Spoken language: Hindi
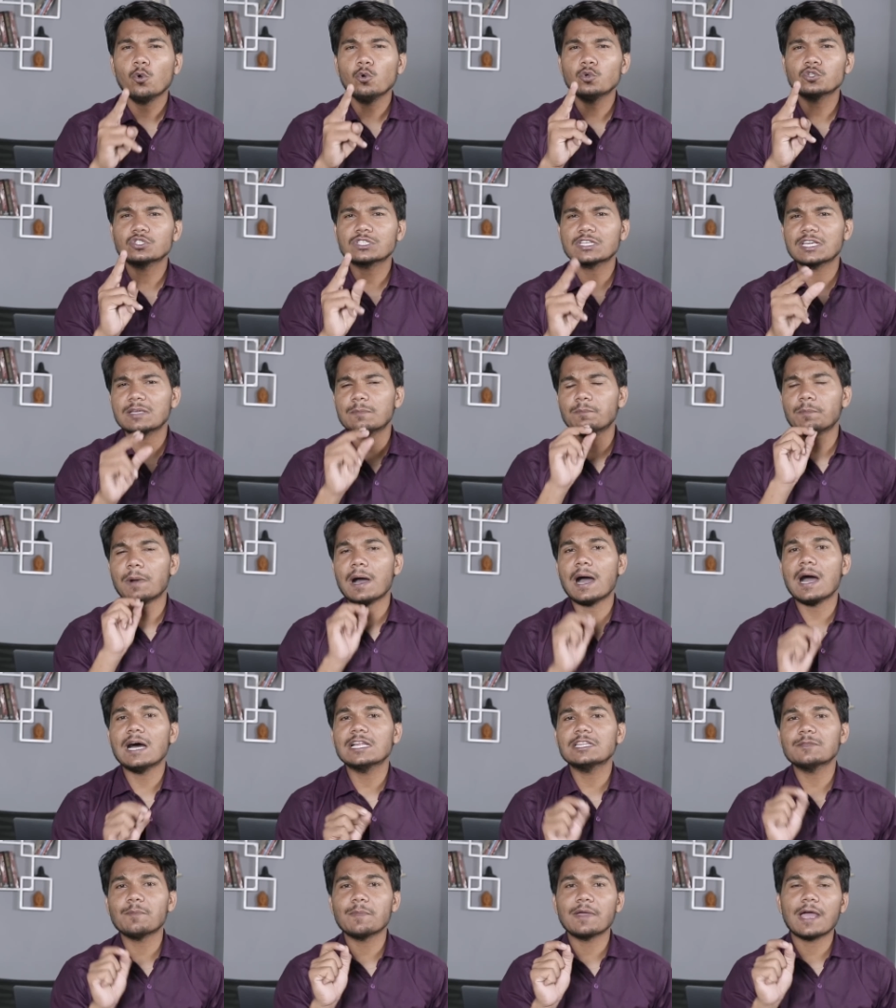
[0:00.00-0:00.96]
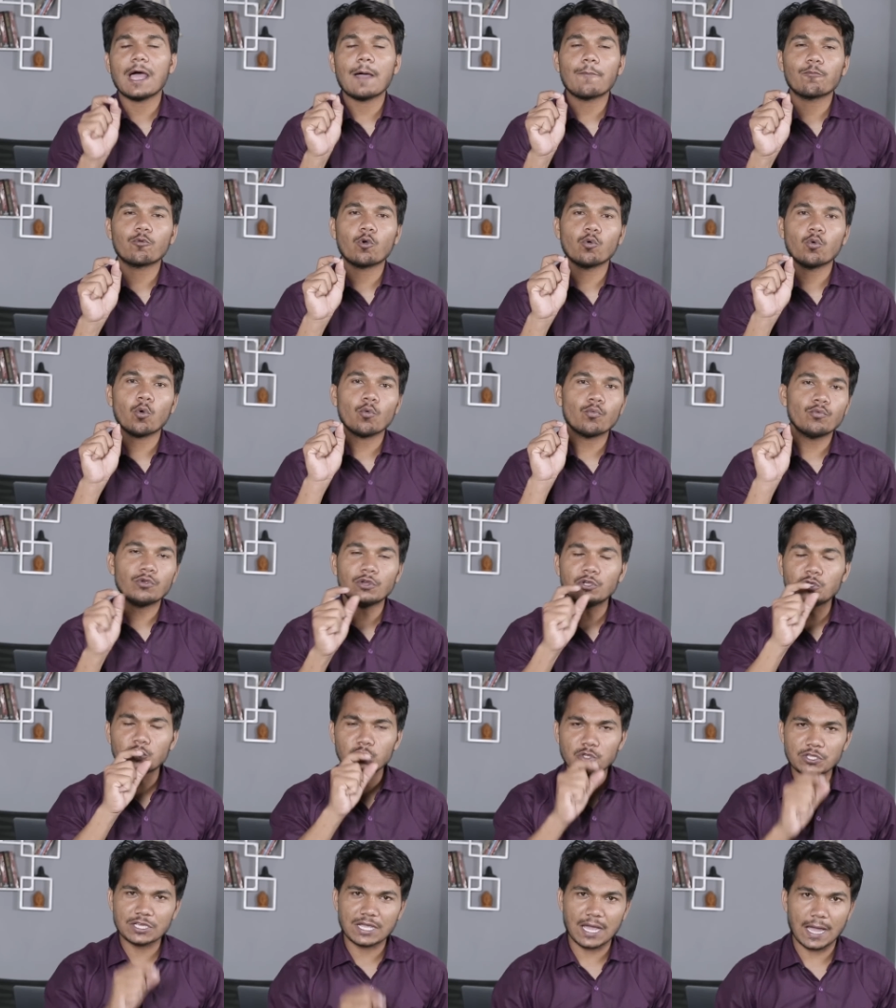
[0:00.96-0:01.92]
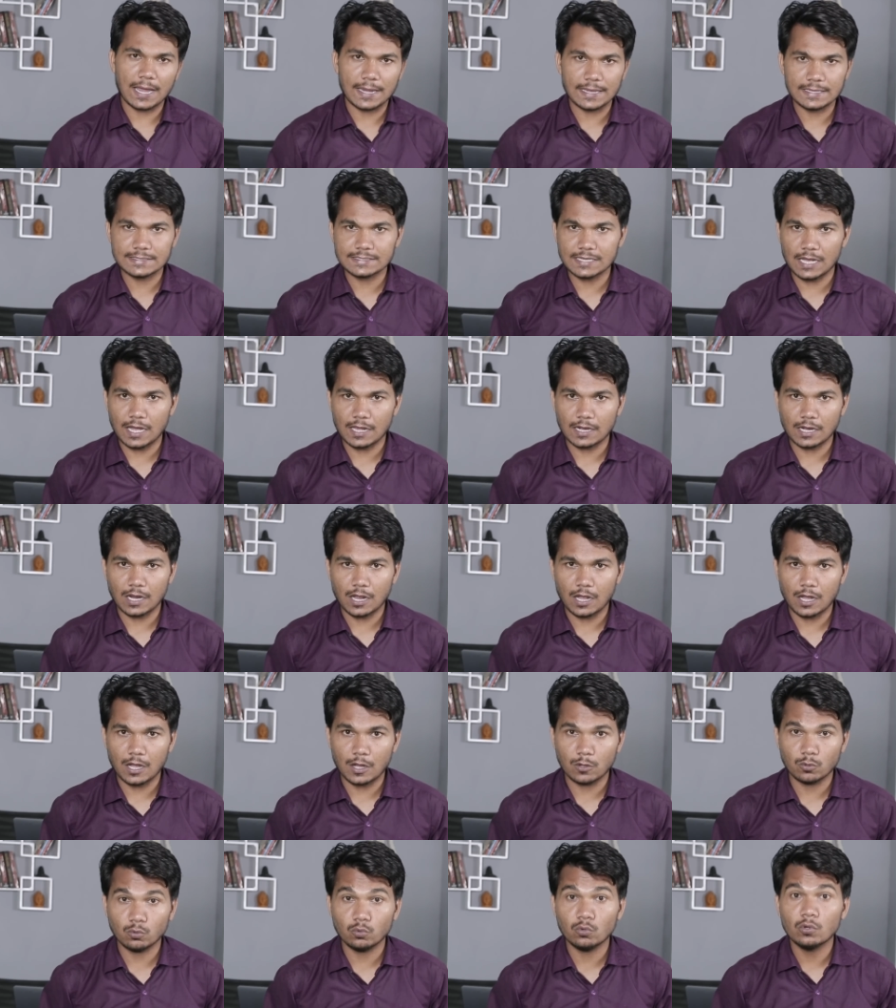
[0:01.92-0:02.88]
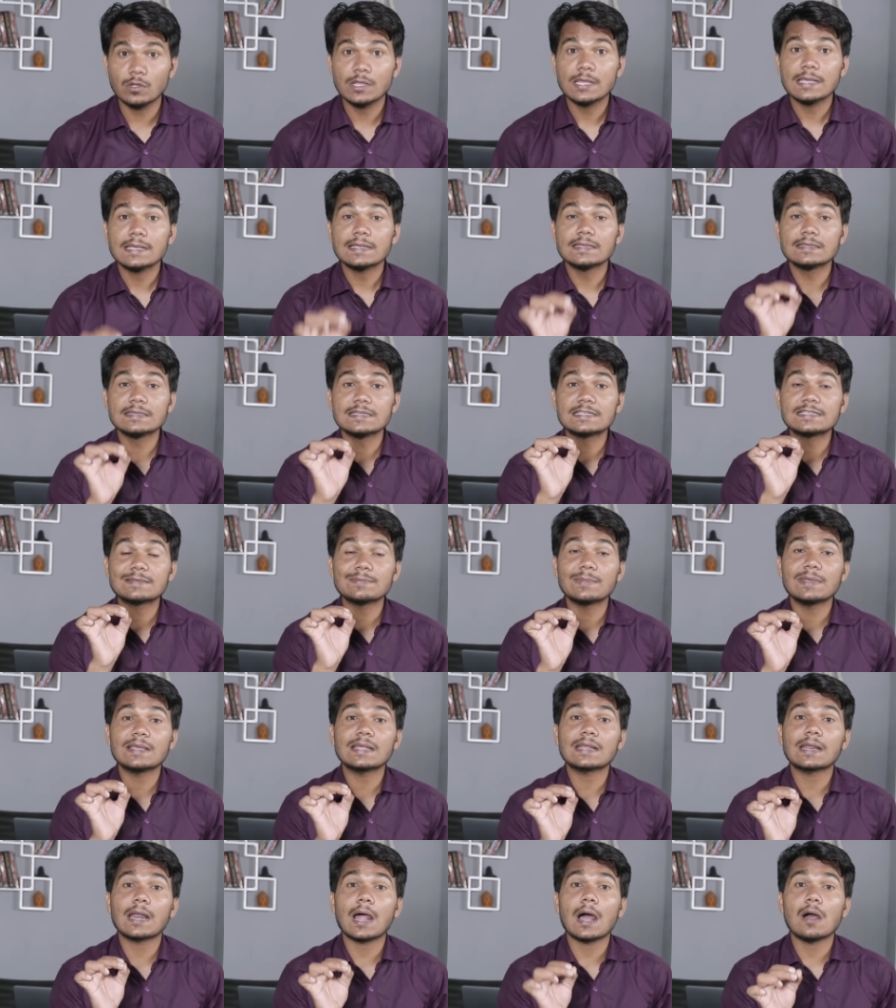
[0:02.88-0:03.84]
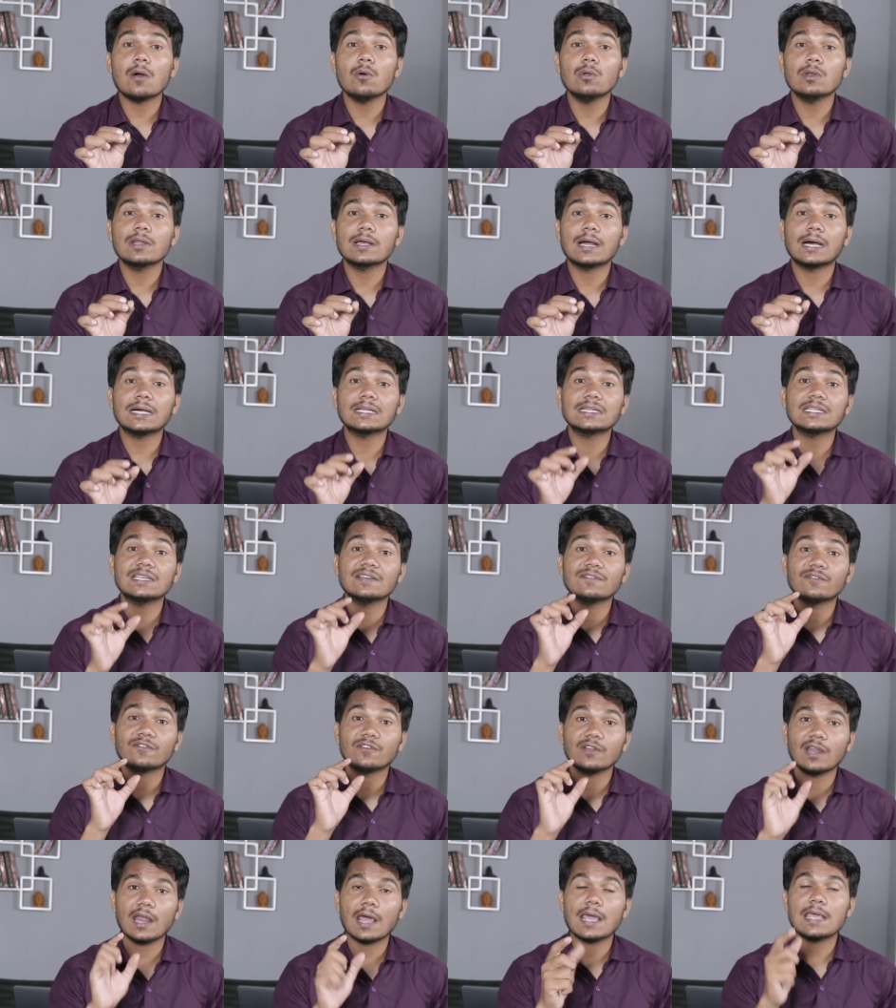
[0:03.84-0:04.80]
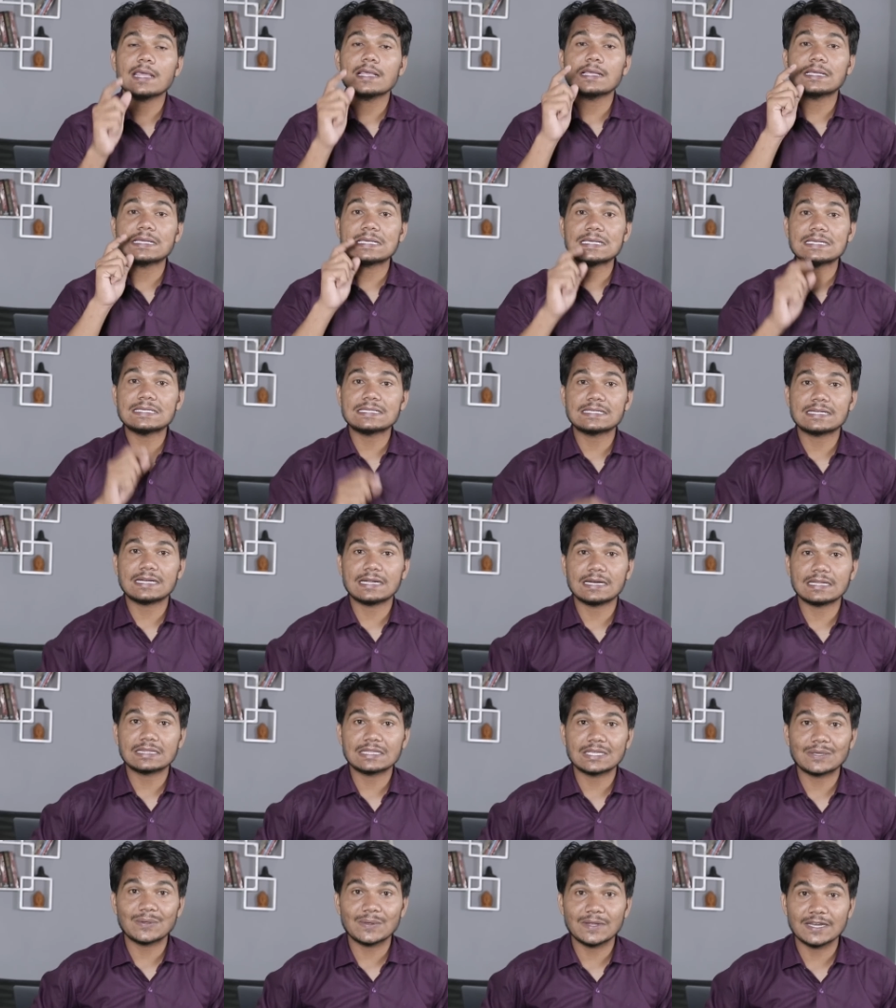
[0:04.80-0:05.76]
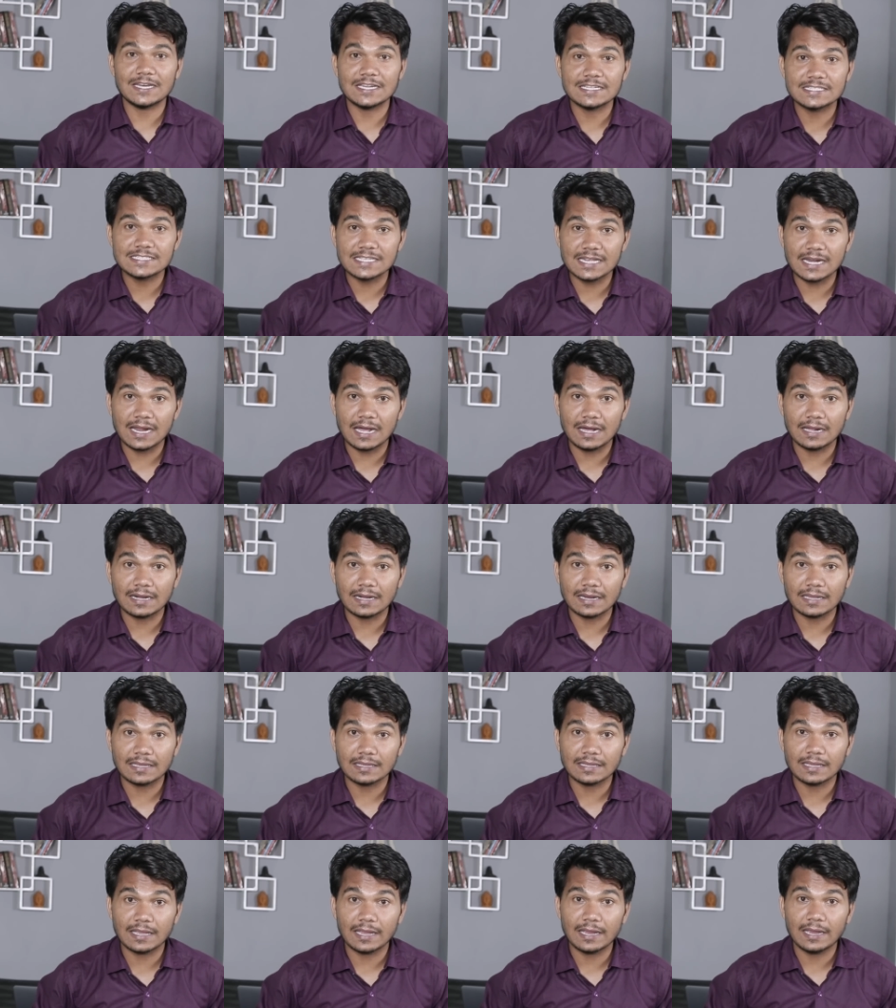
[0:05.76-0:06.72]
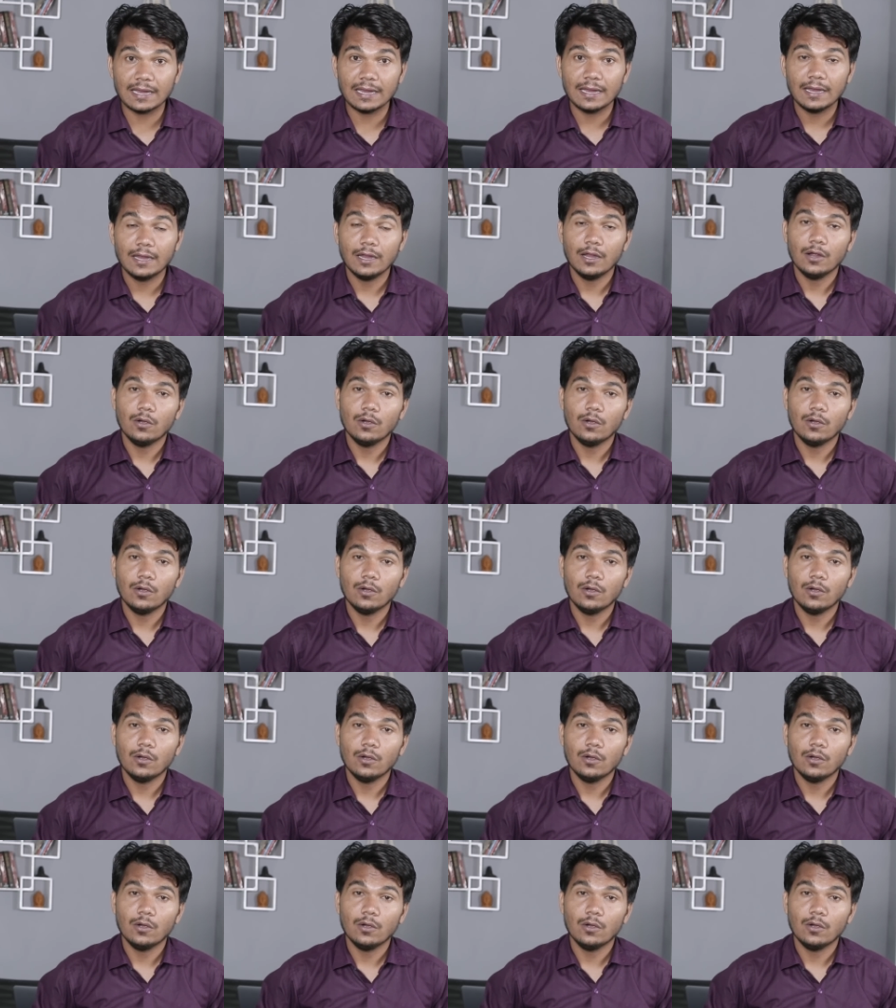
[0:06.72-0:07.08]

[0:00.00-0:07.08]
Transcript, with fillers: उसके बाद मैं आपको वो वीडियो दिखाने जा रहा हूँ जिसमें राहुल गांधी फ्लाइंग किस करते हुए नजर आ रहे हैं